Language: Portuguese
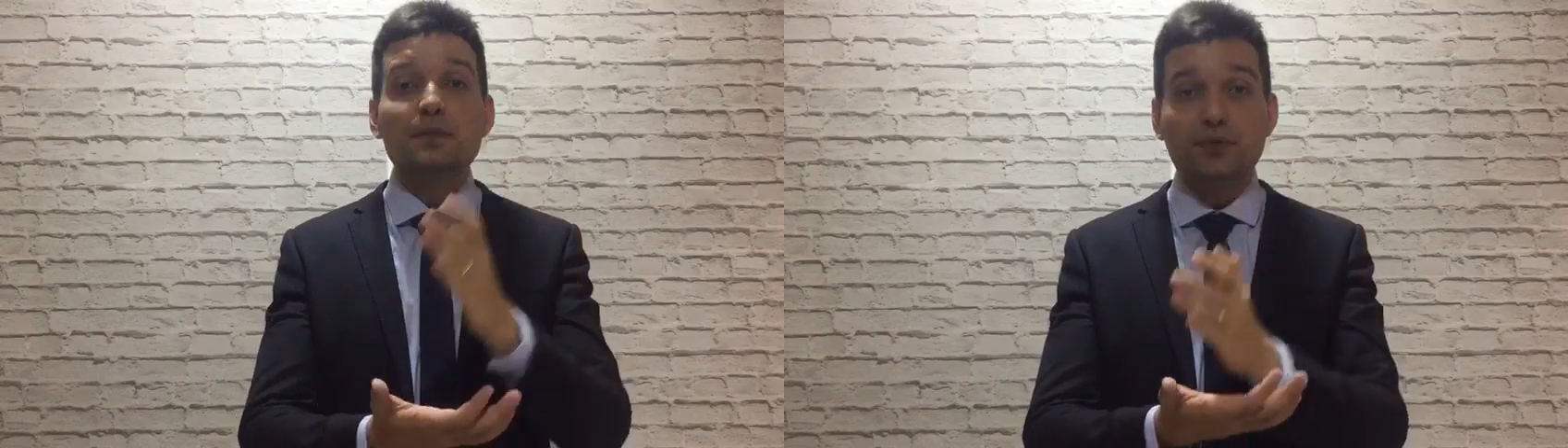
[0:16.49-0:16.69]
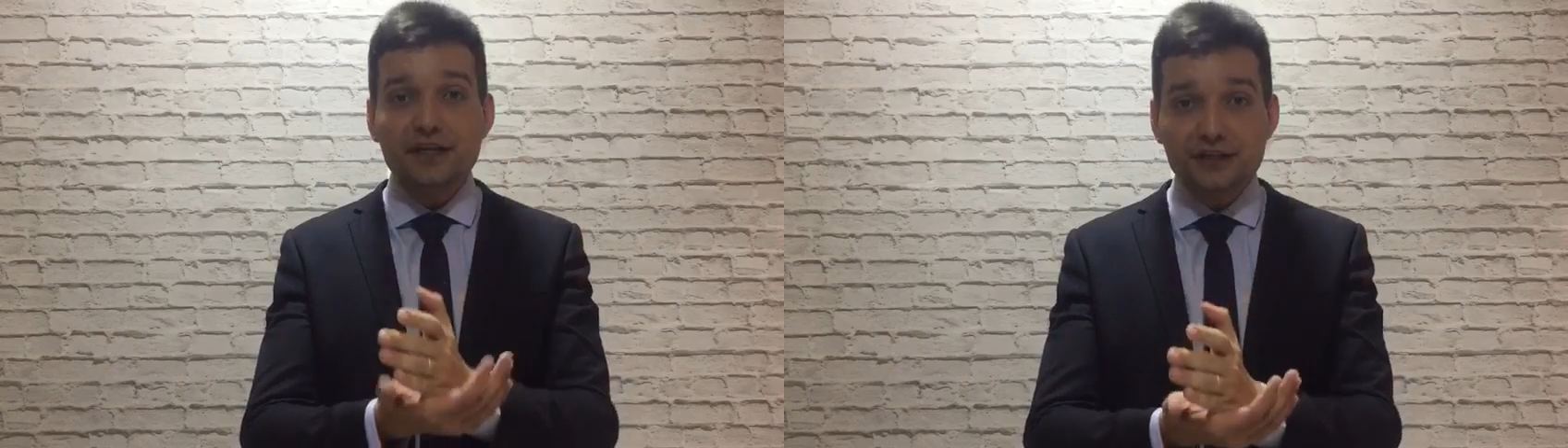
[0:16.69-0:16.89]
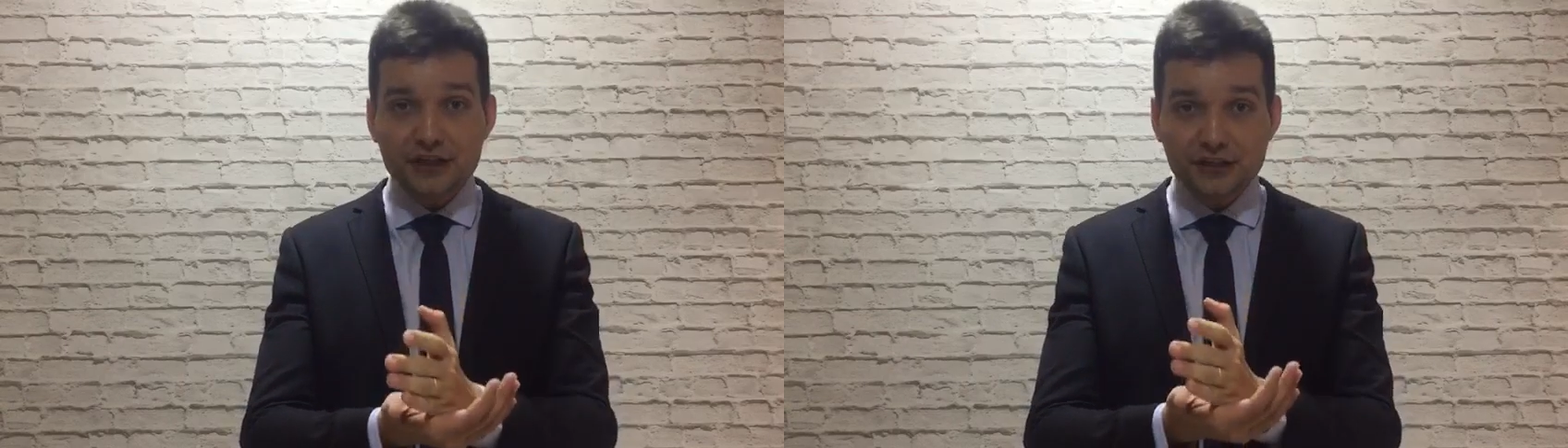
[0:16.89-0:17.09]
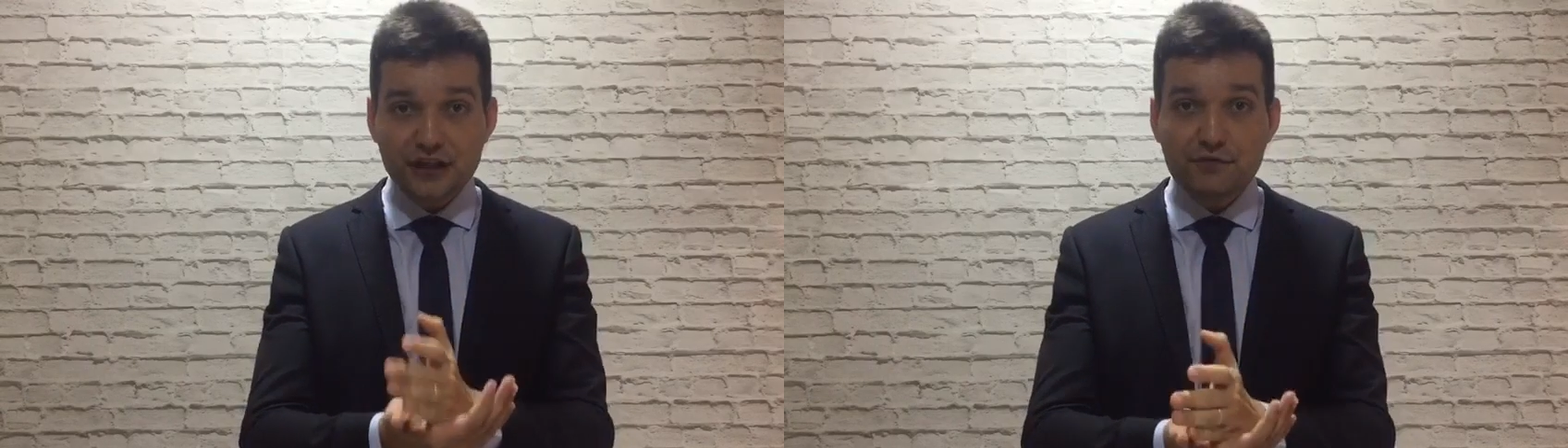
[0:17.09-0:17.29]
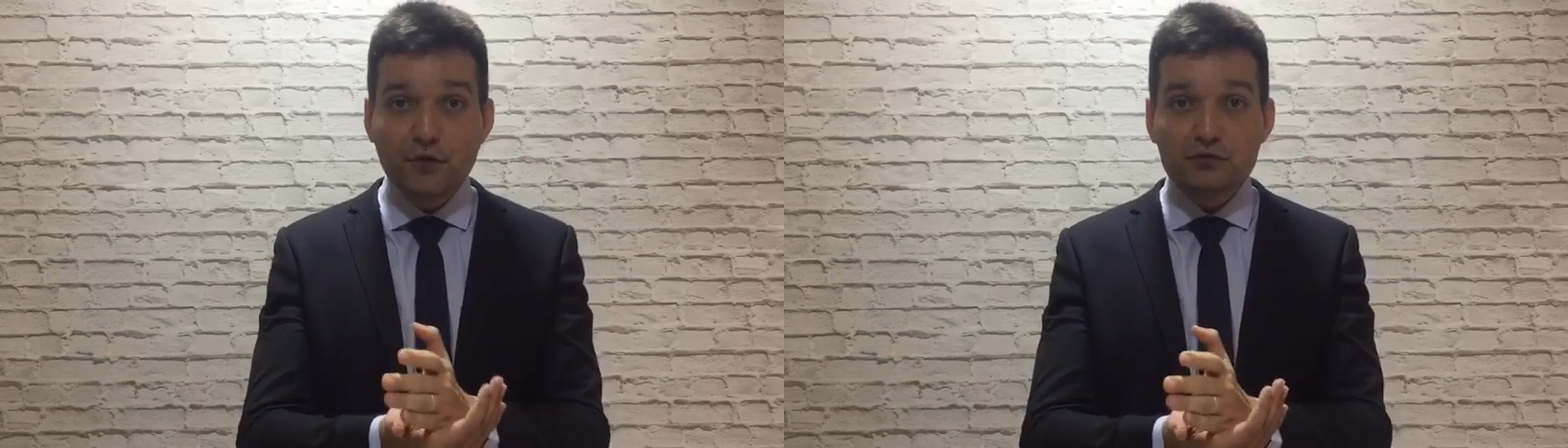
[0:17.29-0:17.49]
política de
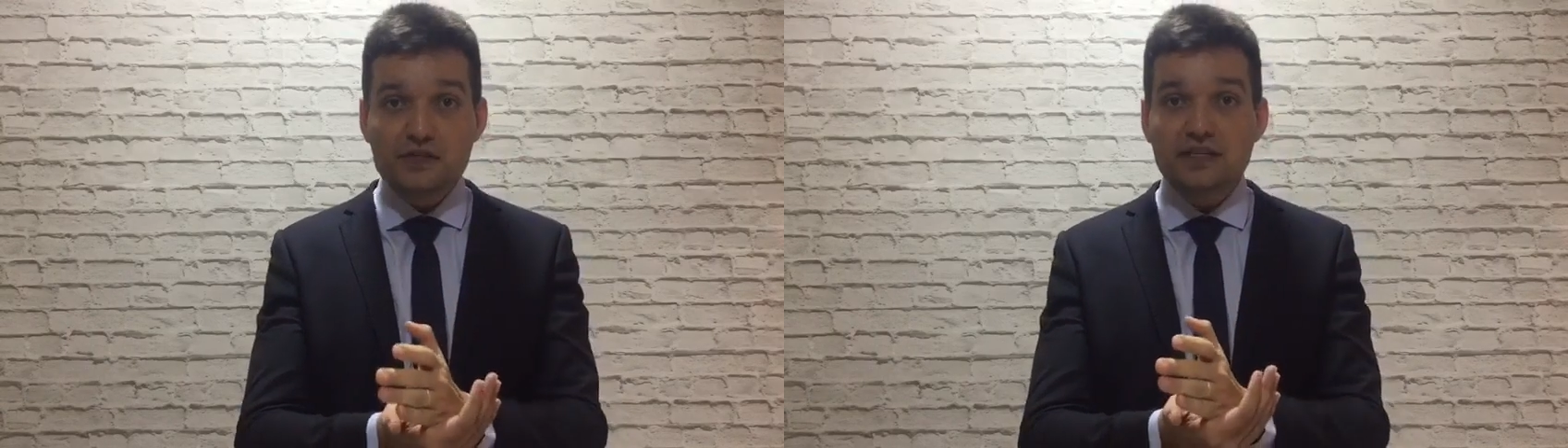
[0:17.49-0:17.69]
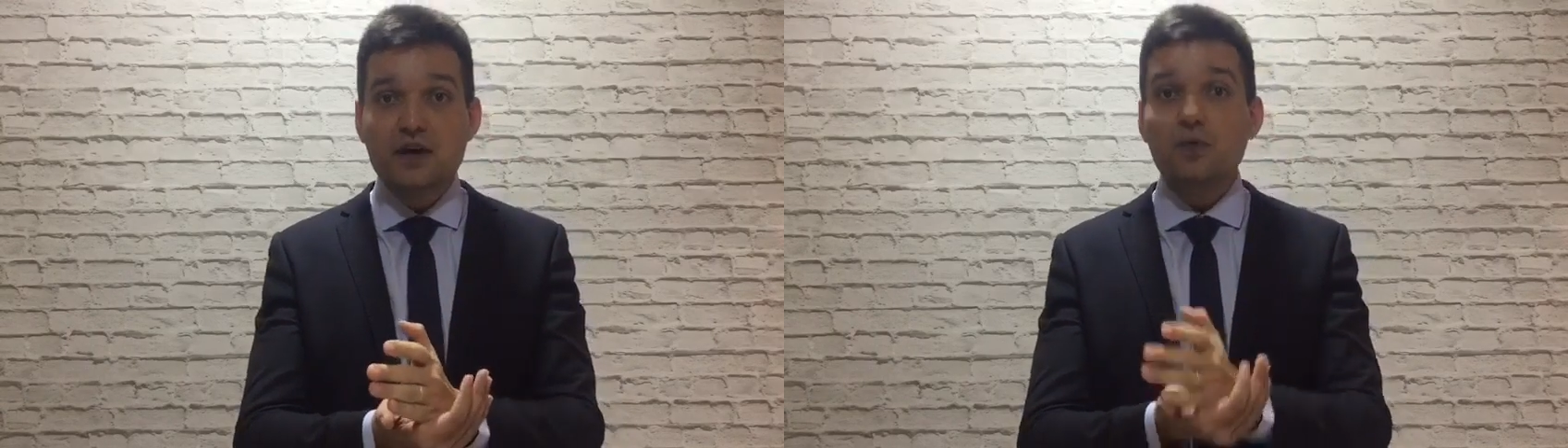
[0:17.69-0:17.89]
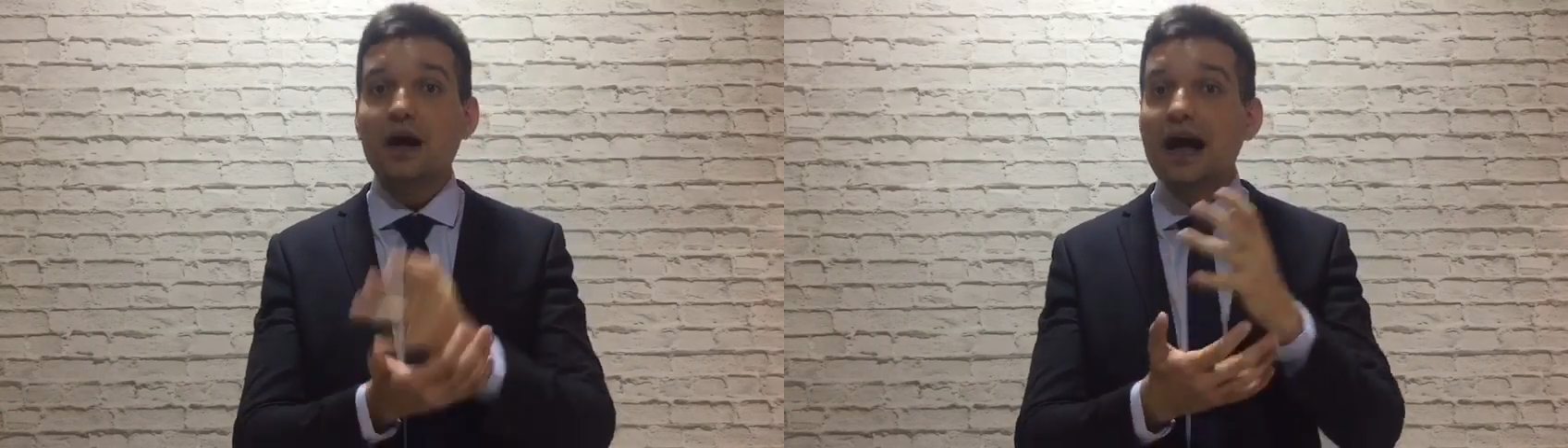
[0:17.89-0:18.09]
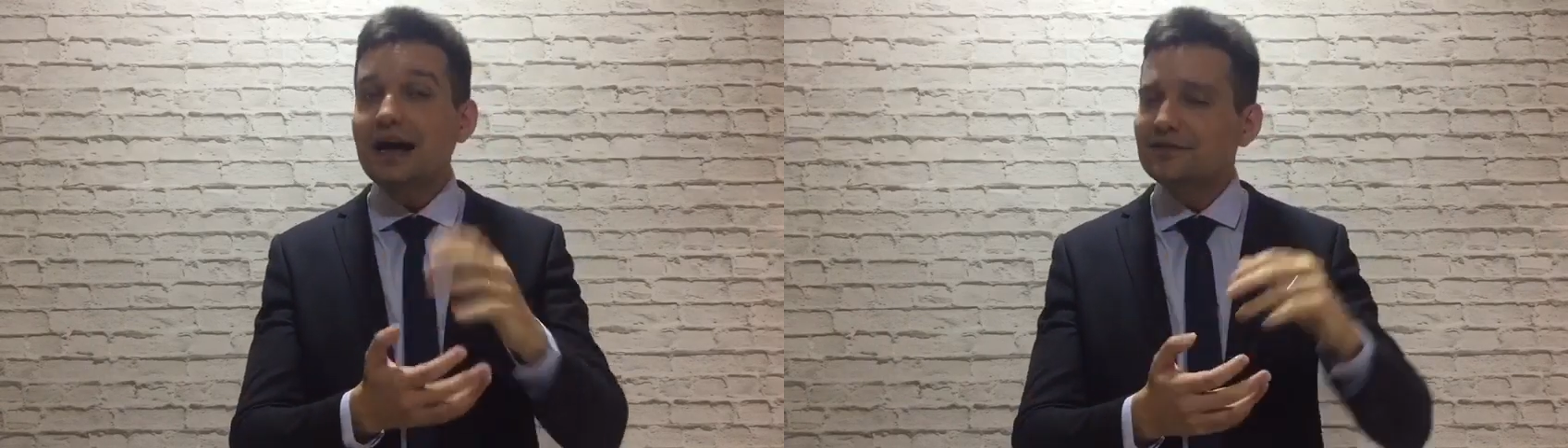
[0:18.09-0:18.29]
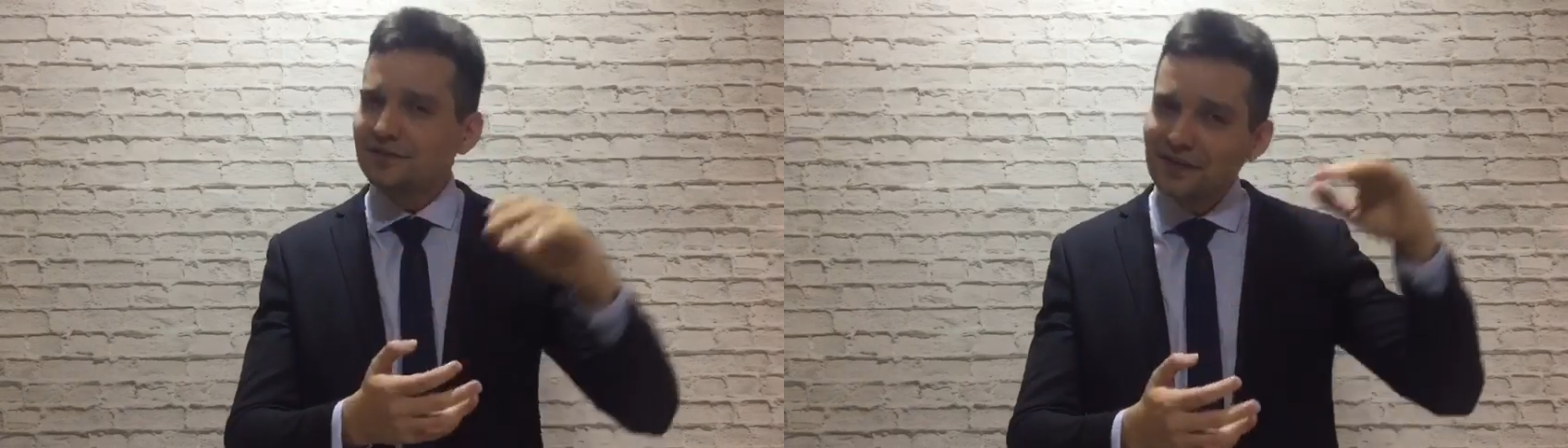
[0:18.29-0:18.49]
devolução caso,